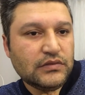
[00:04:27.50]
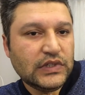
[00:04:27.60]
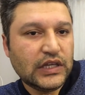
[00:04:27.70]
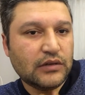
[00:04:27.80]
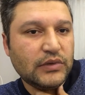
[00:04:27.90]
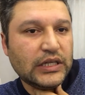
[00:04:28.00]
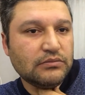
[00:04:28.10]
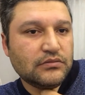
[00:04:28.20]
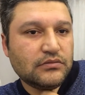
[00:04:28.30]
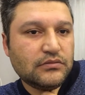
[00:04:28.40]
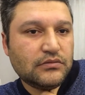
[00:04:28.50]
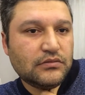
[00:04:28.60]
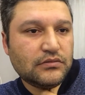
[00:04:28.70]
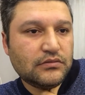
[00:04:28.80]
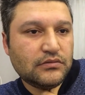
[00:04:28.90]
yani benim
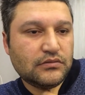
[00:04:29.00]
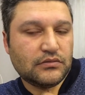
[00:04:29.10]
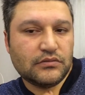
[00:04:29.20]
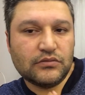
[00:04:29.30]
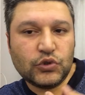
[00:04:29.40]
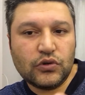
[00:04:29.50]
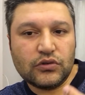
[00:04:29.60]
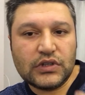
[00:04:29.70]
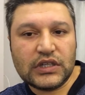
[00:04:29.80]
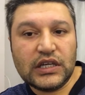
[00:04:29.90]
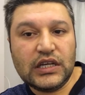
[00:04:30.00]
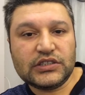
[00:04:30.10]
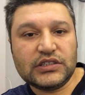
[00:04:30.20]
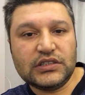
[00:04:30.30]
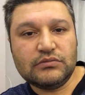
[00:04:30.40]
bu konudaki
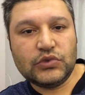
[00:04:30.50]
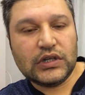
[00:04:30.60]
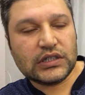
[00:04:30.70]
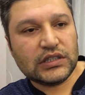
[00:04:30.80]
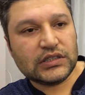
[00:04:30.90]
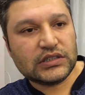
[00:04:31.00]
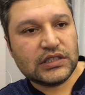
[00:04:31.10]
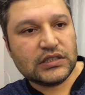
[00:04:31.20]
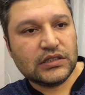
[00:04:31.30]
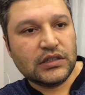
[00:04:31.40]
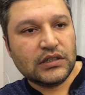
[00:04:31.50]
eleştirim bu arkadaşlar.